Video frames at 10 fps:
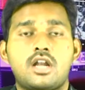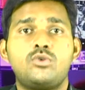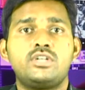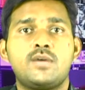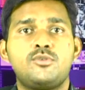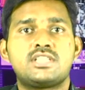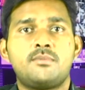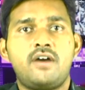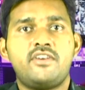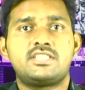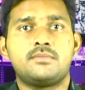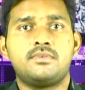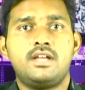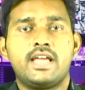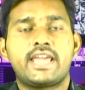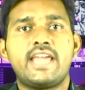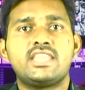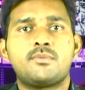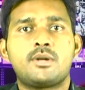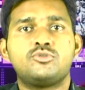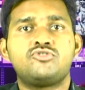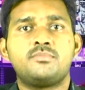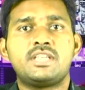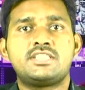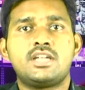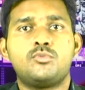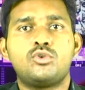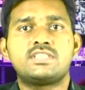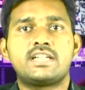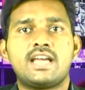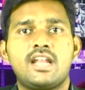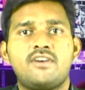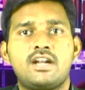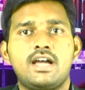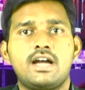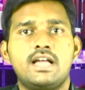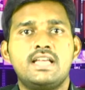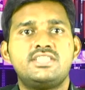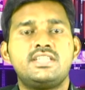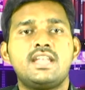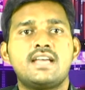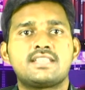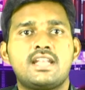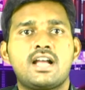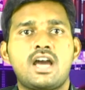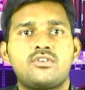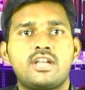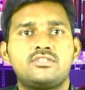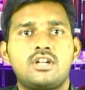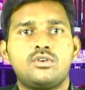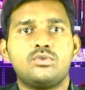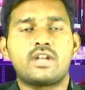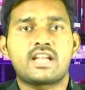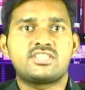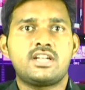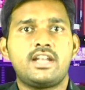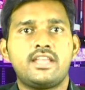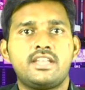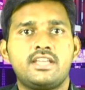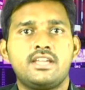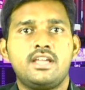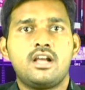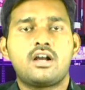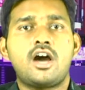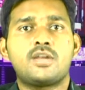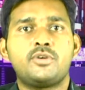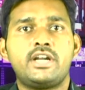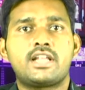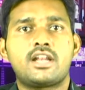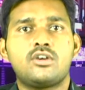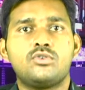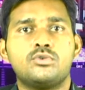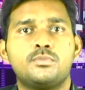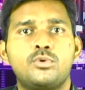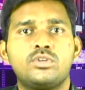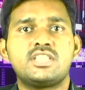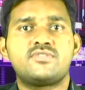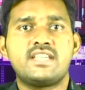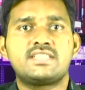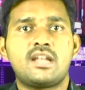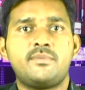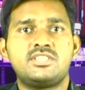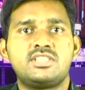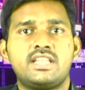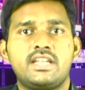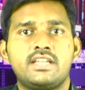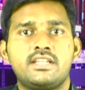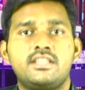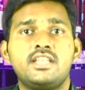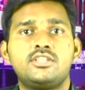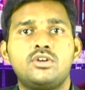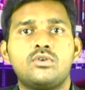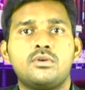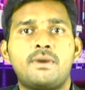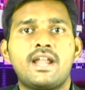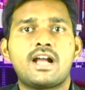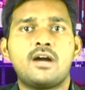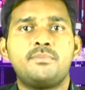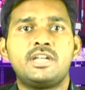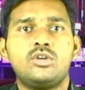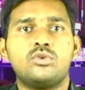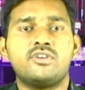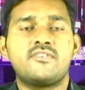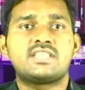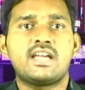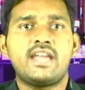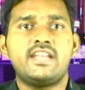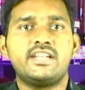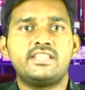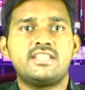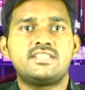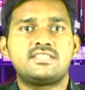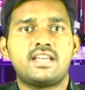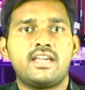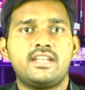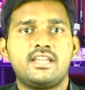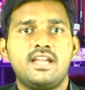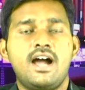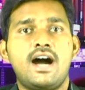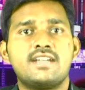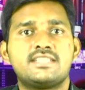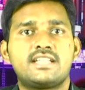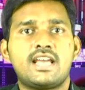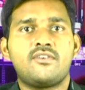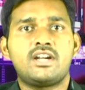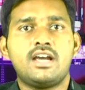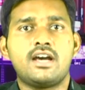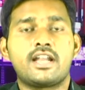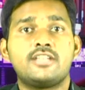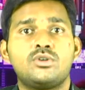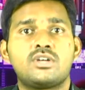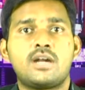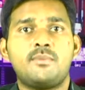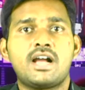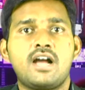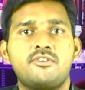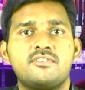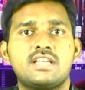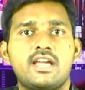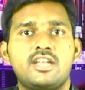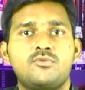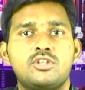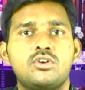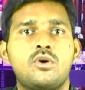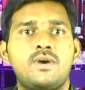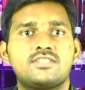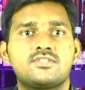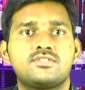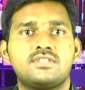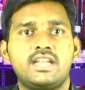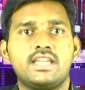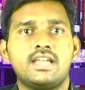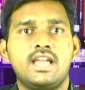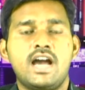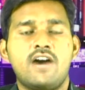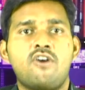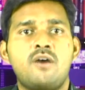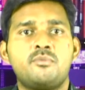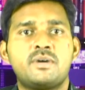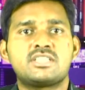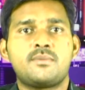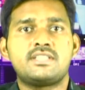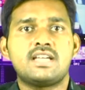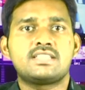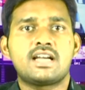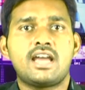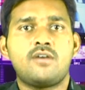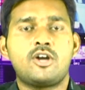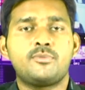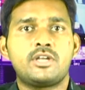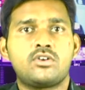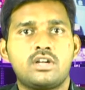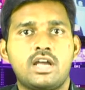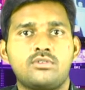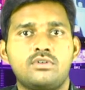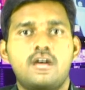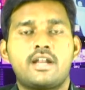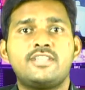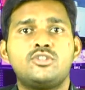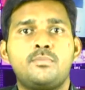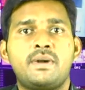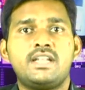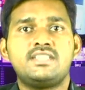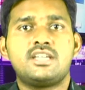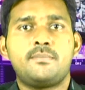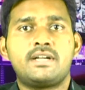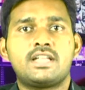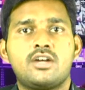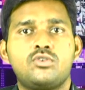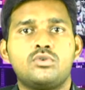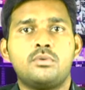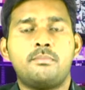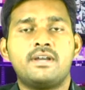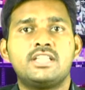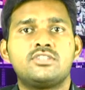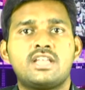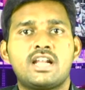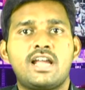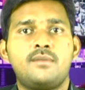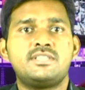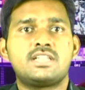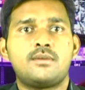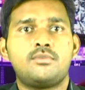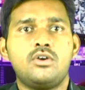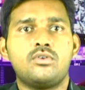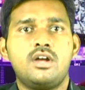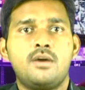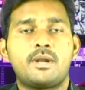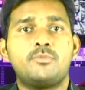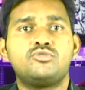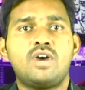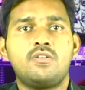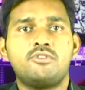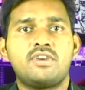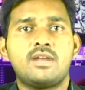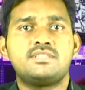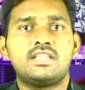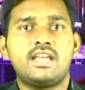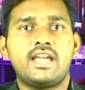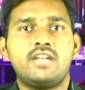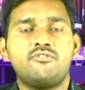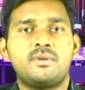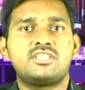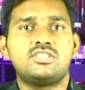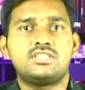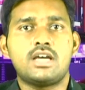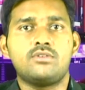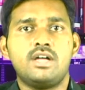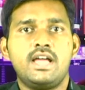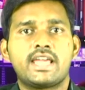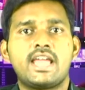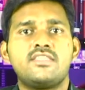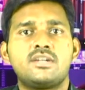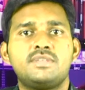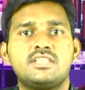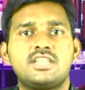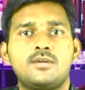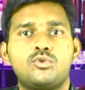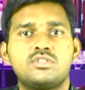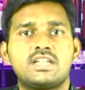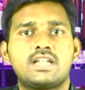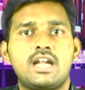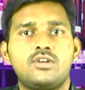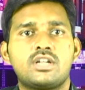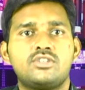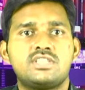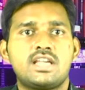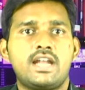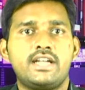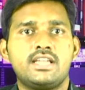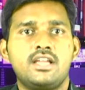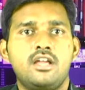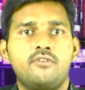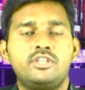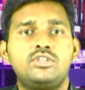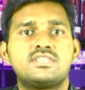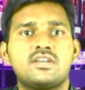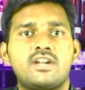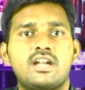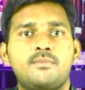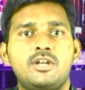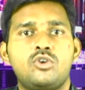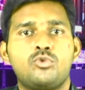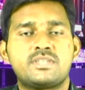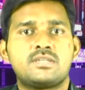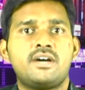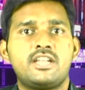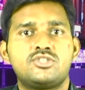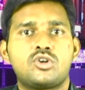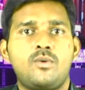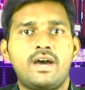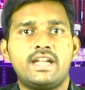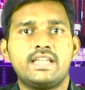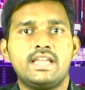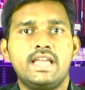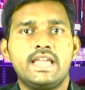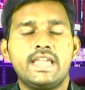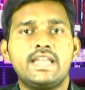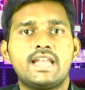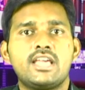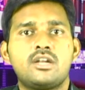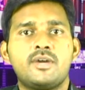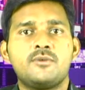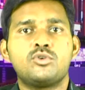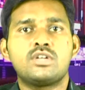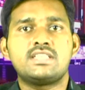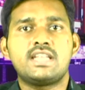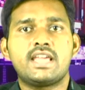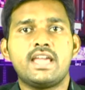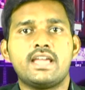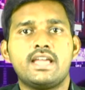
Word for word: రౌండ్ టేబుల్ సమావేశం కేంద్ర ప్రభుత్వం తెచ్చిన మూడు చట్టాల వలన చిన్న సన్నకారు రైతులకు రక్షణ లేదని కార్పొరేటర్లకు పూర్తి స్వేచ్ఛ లభించిందని దీనితో బడా కంపెనీలు వ్యవసాయాన్ని నిర్దేశిస్తాయని ఆ చట్టాల వలన రైతులు క్రమంగా వ్యవసాయాన్ని వదులుకోవాల్సి వస్తుందని వామపక్ష ప్రజా సంఘాల వారు పేర్కొన్నారు రైతులు పండించే పంటలకు మద్దతు ధర కల్పించడంలో ప్రభుత్వాలు విఫలం చెందాయని విమర్శించారు కేంద్రం తెచ్చిన మూడు చట్టాలను రద్దు చేయాలని విద్యుత్ సవరణ బిల్లును ఉపసంహరించుకోవాలని ఈ నెల ఇరవై మూడున జరిగే